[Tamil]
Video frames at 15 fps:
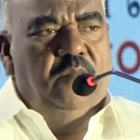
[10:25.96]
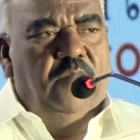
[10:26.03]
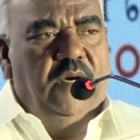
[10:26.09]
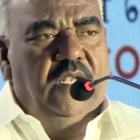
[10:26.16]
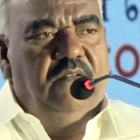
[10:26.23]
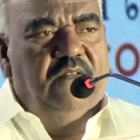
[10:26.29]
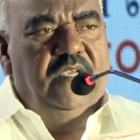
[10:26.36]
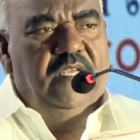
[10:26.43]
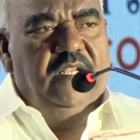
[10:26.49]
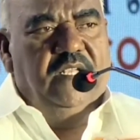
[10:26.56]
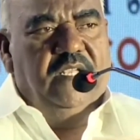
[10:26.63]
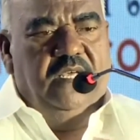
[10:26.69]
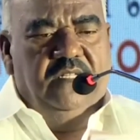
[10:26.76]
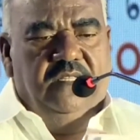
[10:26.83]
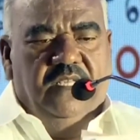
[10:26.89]
பல்வேறு
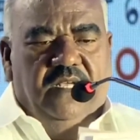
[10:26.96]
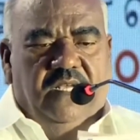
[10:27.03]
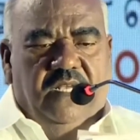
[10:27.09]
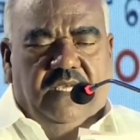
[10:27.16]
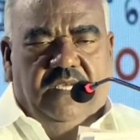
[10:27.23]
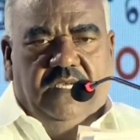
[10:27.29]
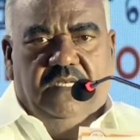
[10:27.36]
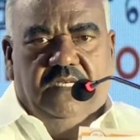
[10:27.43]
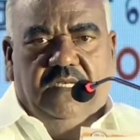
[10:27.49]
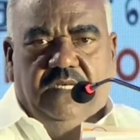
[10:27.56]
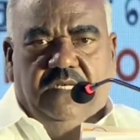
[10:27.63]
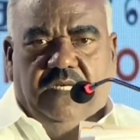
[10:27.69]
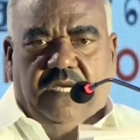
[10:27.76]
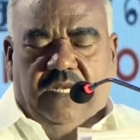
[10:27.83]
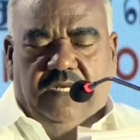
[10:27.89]
கருத்துக்களை
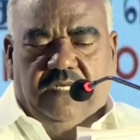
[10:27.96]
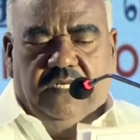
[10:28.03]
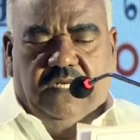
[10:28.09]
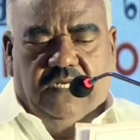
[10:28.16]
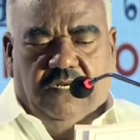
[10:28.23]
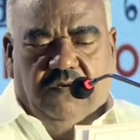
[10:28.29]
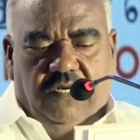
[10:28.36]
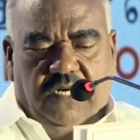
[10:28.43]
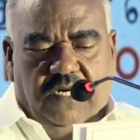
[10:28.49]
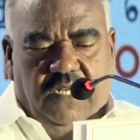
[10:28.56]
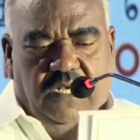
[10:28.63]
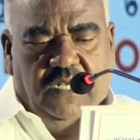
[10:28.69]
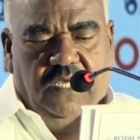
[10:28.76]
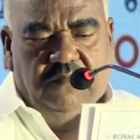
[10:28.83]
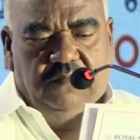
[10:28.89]
இங்கே
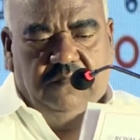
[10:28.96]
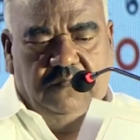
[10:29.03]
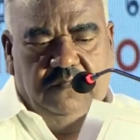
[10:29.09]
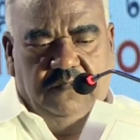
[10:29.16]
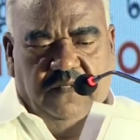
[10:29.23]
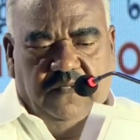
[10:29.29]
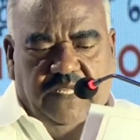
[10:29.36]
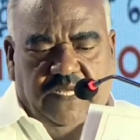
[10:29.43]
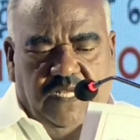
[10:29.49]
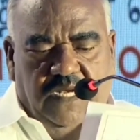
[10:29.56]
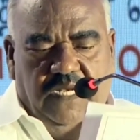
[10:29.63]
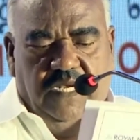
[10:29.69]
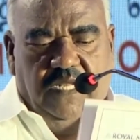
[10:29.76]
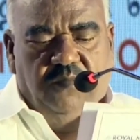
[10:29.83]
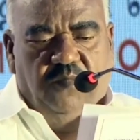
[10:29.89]
இருக்கின்றவர்களெல்லாம்
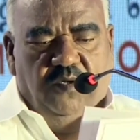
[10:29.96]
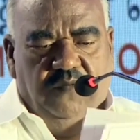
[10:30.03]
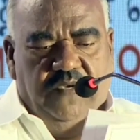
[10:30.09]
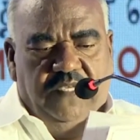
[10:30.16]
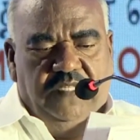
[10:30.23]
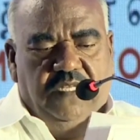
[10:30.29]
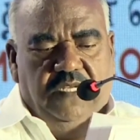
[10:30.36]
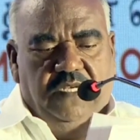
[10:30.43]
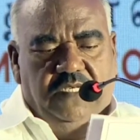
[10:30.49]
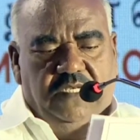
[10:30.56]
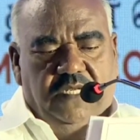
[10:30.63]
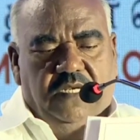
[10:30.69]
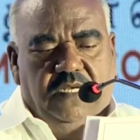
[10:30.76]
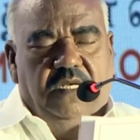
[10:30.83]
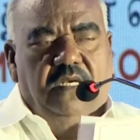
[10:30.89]
நீங்களெல்லாம் முன்வைத்து
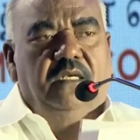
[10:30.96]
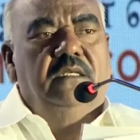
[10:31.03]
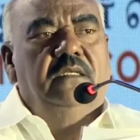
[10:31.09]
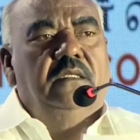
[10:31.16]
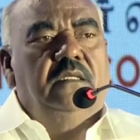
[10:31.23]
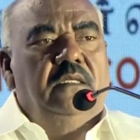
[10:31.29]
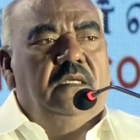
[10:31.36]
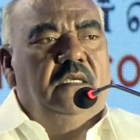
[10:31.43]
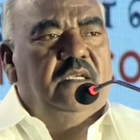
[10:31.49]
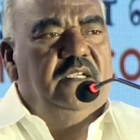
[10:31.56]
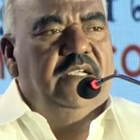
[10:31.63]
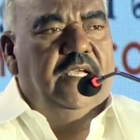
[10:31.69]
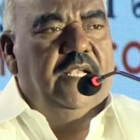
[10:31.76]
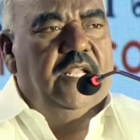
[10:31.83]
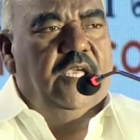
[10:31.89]
இருக்கிறீர்கள்
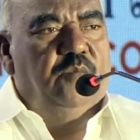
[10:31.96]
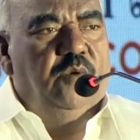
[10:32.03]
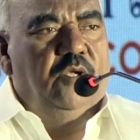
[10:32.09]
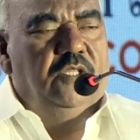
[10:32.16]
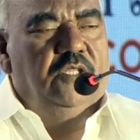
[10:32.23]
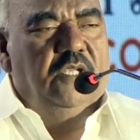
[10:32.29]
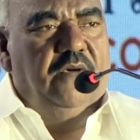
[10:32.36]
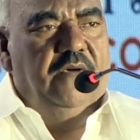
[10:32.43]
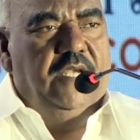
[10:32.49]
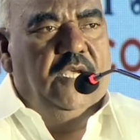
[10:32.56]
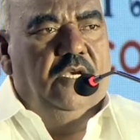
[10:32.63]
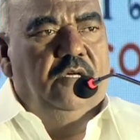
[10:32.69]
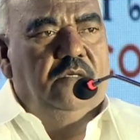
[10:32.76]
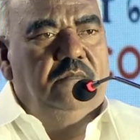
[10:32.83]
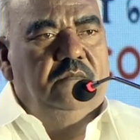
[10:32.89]
என்னை பொறுத்த
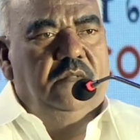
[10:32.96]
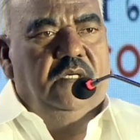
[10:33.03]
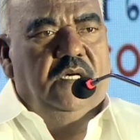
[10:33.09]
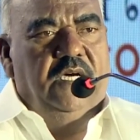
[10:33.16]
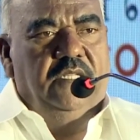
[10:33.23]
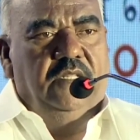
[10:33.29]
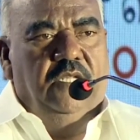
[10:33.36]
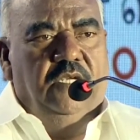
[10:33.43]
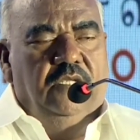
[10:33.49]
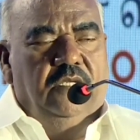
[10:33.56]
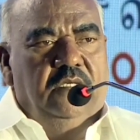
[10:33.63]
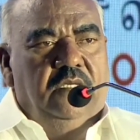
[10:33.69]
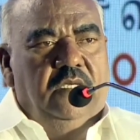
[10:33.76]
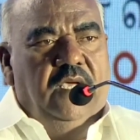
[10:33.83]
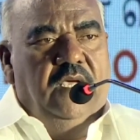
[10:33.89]
வரையிலும் அந்த
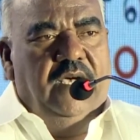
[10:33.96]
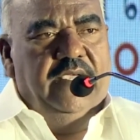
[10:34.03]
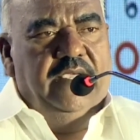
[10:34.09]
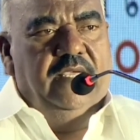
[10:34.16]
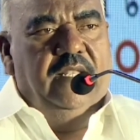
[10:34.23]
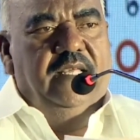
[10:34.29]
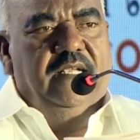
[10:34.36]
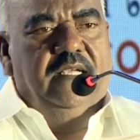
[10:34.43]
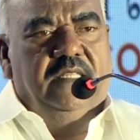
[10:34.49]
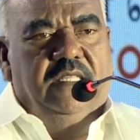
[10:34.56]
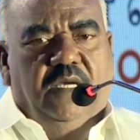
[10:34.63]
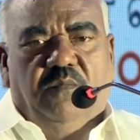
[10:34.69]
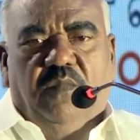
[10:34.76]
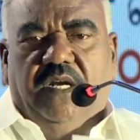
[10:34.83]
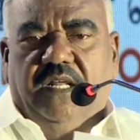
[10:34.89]
அயலக
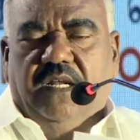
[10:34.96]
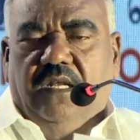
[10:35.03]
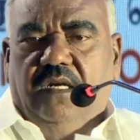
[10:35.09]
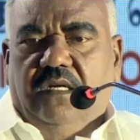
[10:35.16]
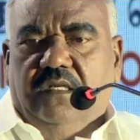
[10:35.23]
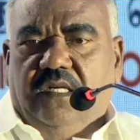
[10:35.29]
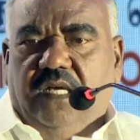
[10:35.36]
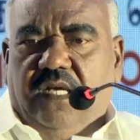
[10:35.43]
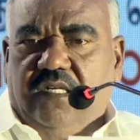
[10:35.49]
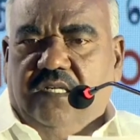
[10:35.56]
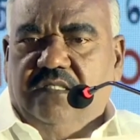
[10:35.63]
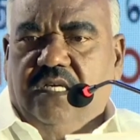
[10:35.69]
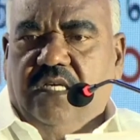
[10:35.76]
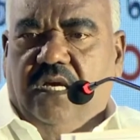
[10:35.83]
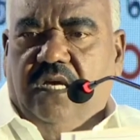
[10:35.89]
தமிழர்கள்
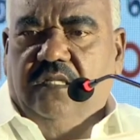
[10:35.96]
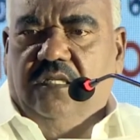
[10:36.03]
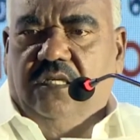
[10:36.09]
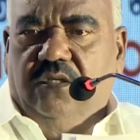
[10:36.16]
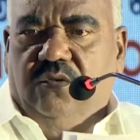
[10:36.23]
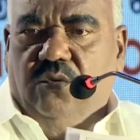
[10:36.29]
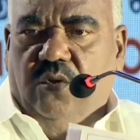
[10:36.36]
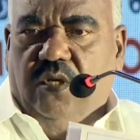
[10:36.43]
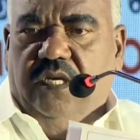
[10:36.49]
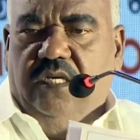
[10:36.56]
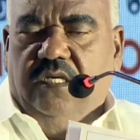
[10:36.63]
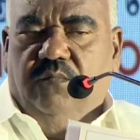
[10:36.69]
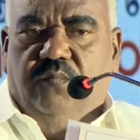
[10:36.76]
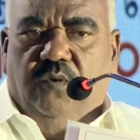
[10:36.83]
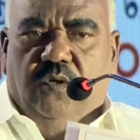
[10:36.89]
நலன் சார்ந்த துறை
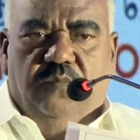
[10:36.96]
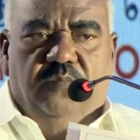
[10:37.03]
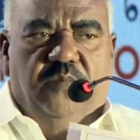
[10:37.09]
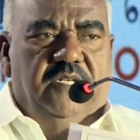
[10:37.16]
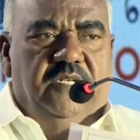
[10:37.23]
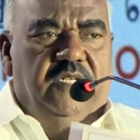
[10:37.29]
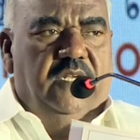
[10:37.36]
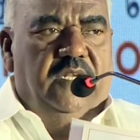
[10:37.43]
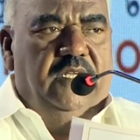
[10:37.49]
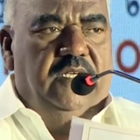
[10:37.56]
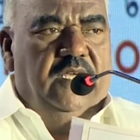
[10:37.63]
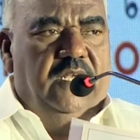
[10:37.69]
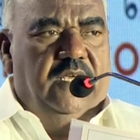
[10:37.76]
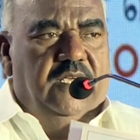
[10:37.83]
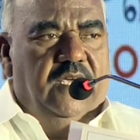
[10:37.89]
பொறுப்பேற்று
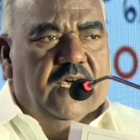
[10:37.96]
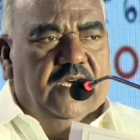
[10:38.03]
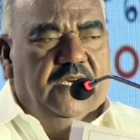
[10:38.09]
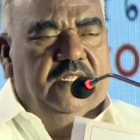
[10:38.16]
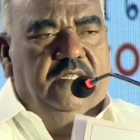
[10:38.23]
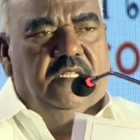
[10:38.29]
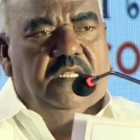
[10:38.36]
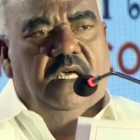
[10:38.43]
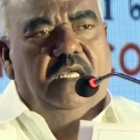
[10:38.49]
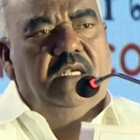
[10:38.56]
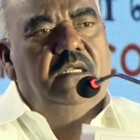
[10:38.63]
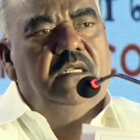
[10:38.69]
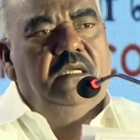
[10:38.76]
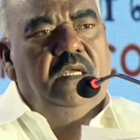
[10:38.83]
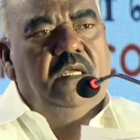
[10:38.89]
இருக்கிற காரணத்தினால்
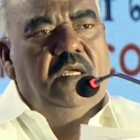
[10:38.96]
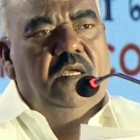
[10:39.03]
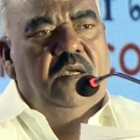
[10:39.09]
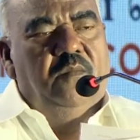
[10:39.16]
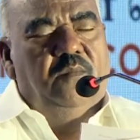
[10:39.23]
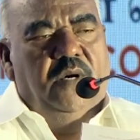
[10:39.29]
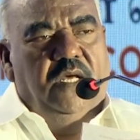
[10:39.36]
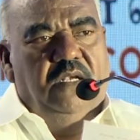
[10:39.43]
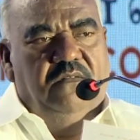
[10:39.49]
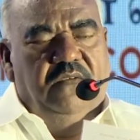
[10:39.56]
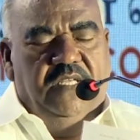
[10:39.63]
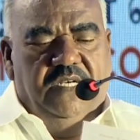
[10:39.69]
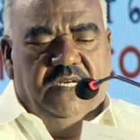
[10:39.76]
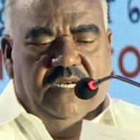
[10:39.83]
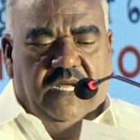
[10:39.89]

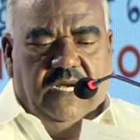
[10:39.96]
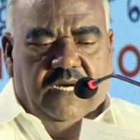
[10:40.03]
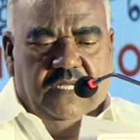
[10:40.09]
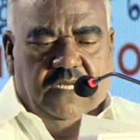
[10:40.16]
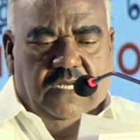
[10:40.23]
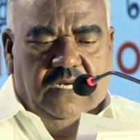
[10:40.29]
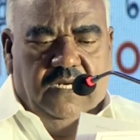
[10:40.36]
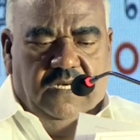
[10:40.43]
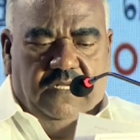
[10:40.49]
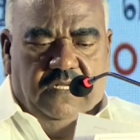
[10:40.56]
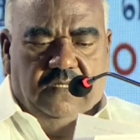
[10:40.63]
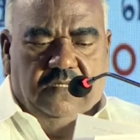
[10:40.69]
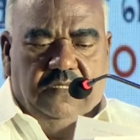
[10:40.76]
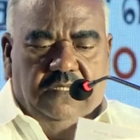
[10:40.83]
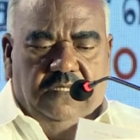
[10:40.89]
பல்வேறு
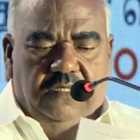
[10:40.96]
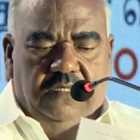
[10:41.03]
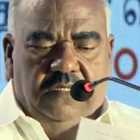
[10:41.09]
நாடுகளிலிருந்து